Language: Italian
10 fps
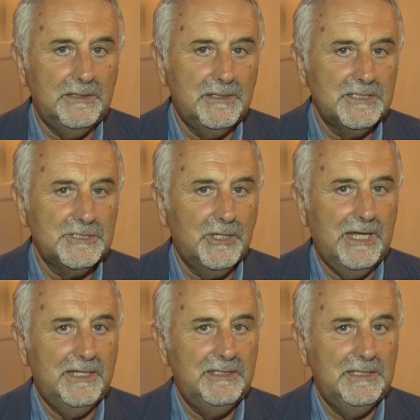
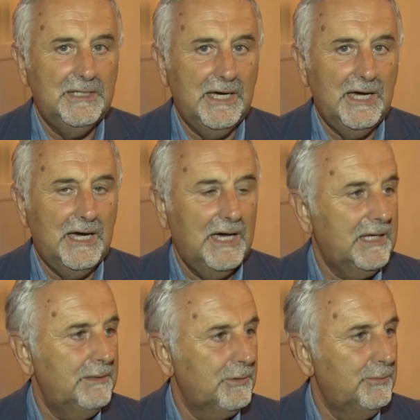intenzionati a
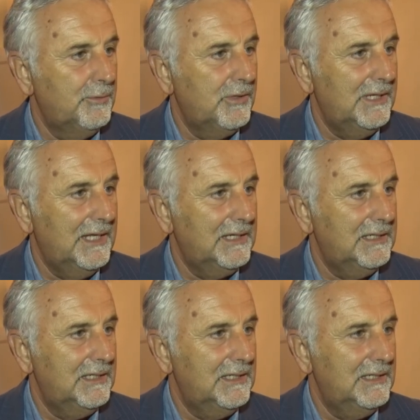riproporla
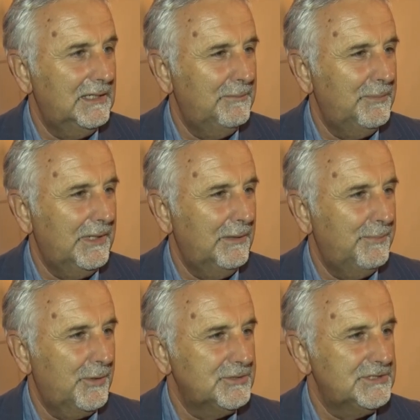anche per il
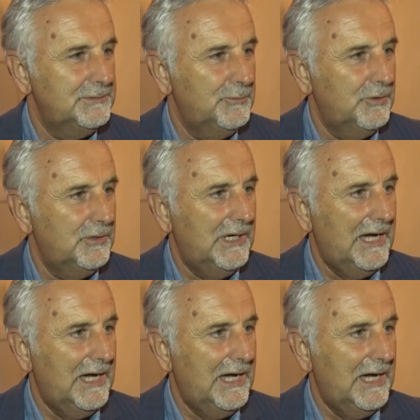prossimo